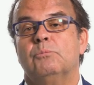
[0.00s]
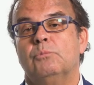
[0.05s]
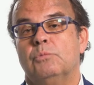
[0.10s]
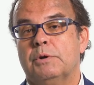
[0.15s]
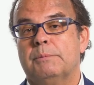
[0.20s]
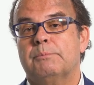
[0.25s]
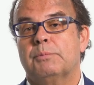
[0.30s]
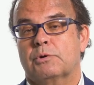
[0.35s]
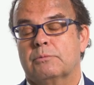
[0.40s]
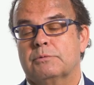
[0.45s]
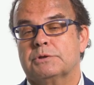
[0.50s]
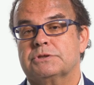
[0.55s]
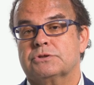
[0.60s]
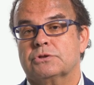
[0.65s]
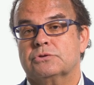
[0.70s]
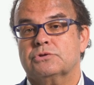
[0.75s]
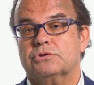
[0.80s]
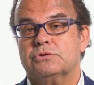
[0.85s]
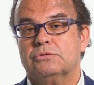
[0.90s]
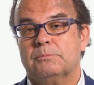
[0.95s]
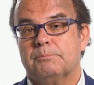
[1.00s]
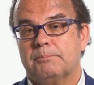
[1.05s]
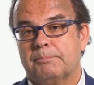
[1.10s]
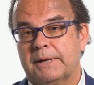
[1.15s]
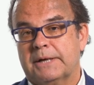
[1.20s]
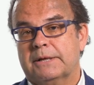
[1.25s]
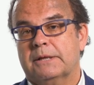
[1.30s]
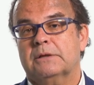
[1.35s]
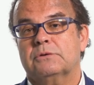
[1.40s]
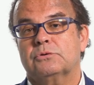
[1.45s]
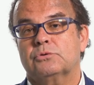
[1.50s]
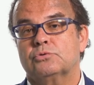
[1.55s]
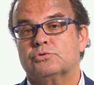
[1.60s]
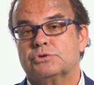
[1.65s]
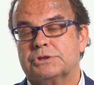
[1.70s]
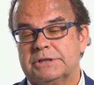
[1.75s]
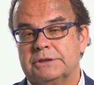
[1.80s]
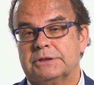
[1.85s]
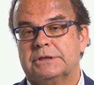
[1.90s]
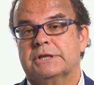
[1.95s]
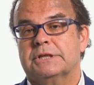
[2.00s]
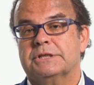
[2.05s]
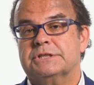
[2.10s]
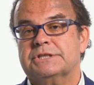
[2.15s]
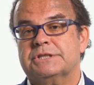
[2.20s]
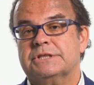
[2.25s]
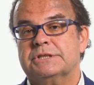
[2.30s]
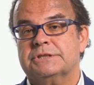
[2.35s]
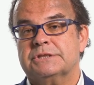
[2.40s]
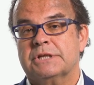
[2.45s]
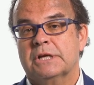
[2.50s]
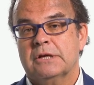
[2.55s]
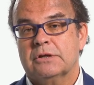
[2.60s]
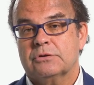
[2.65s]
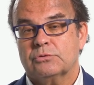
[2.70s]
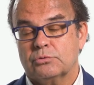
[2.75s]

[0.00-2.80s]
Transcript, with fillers: muy provechoso para tus intereses,